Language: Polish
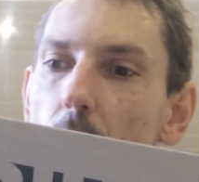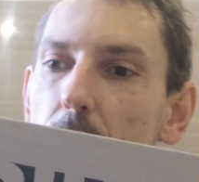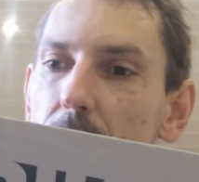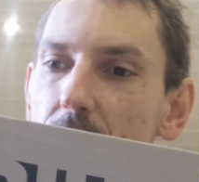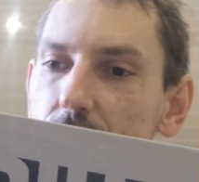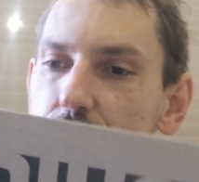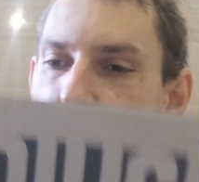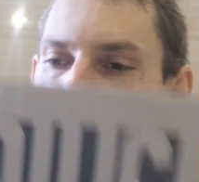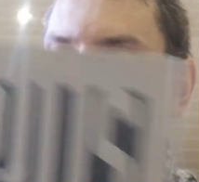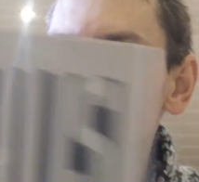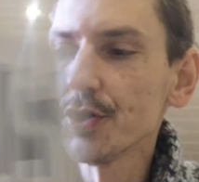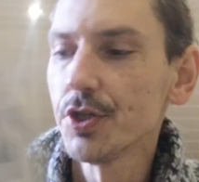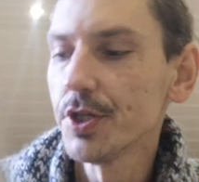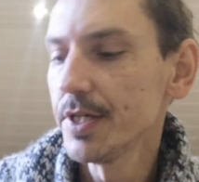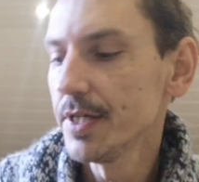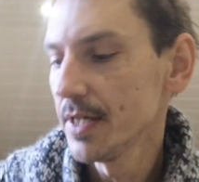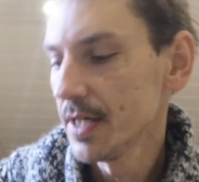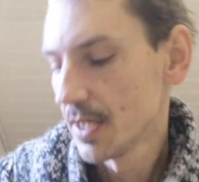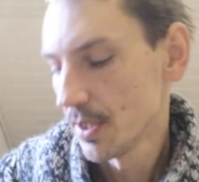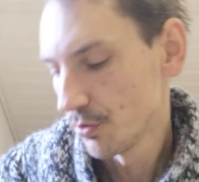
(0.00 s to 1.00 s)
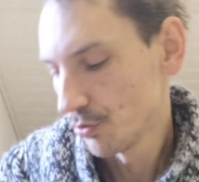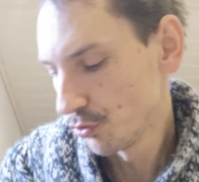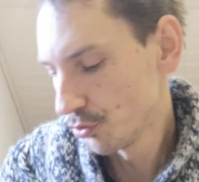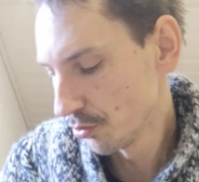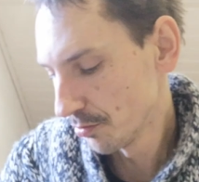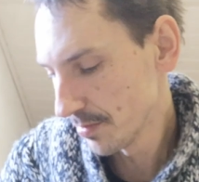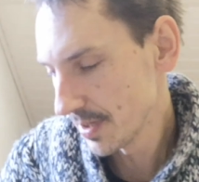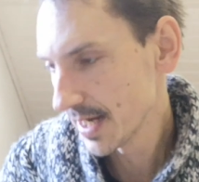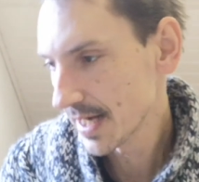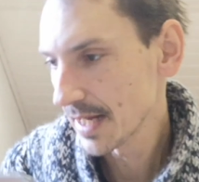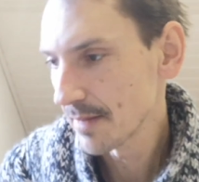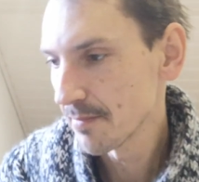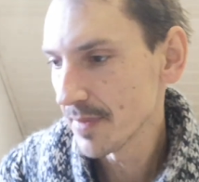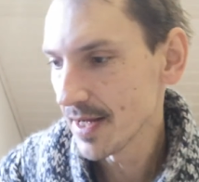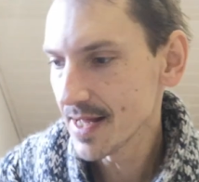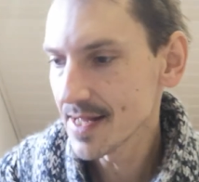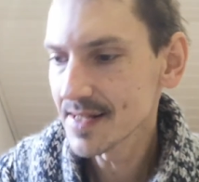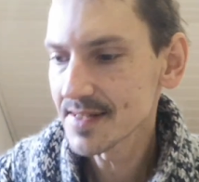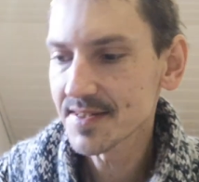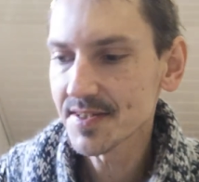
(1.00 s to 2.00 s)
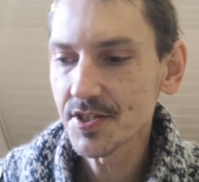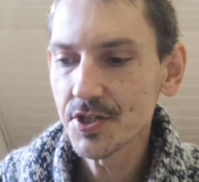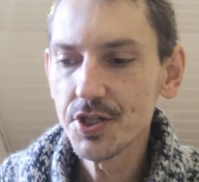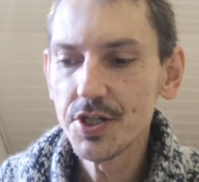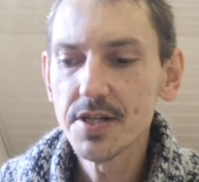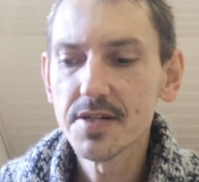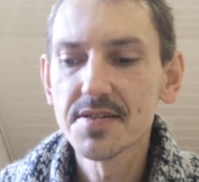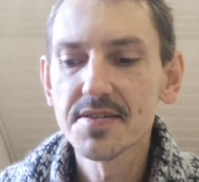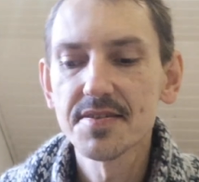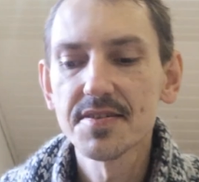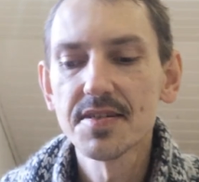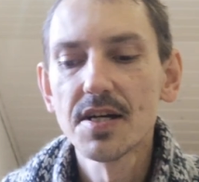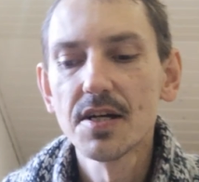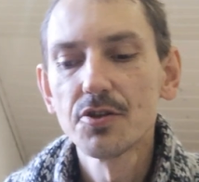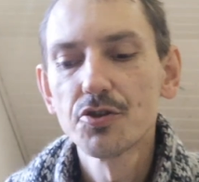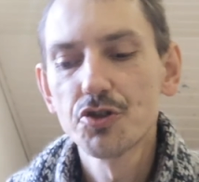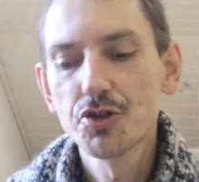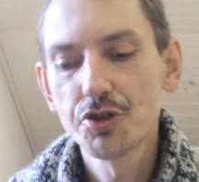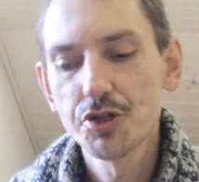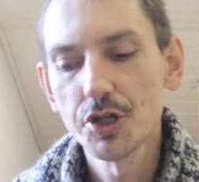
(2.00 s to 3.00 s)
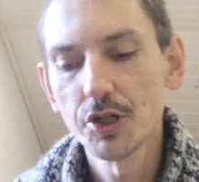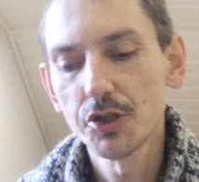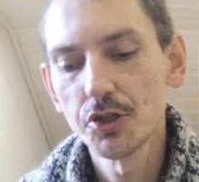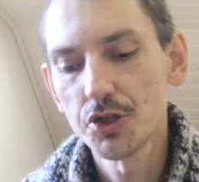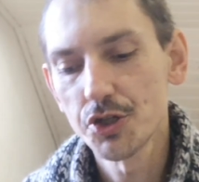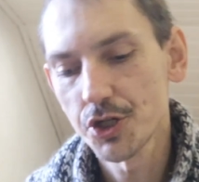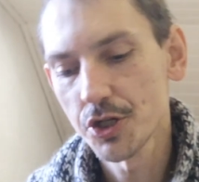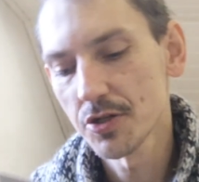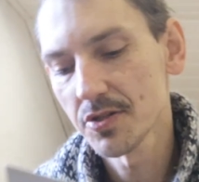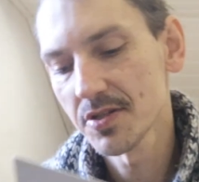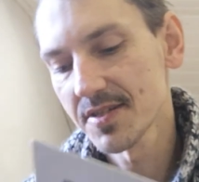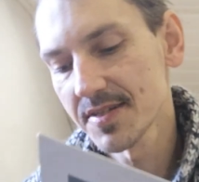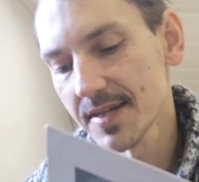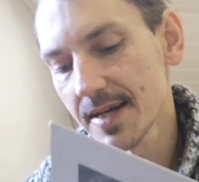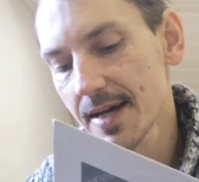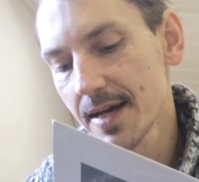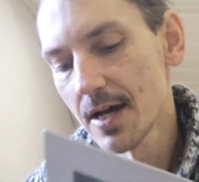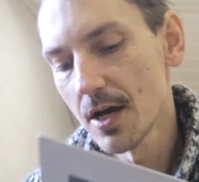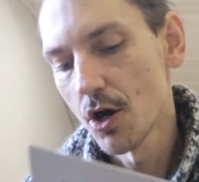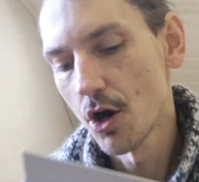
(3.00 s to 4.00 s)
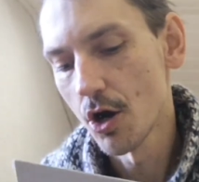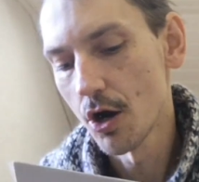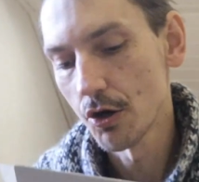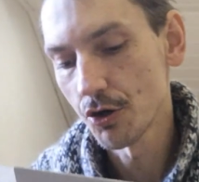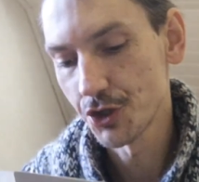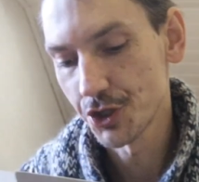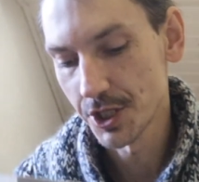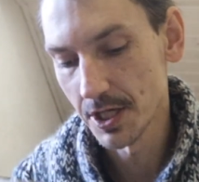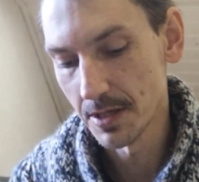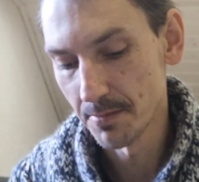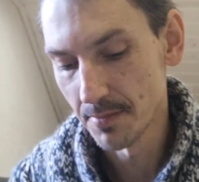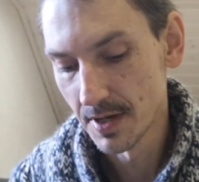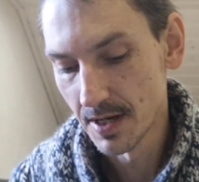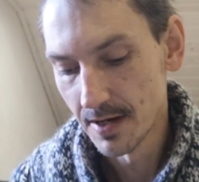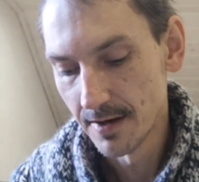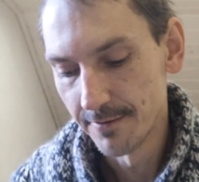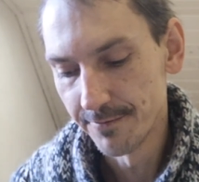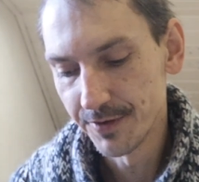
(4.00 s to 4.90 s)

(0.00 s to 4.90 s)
opatrzony numerem SX 3008,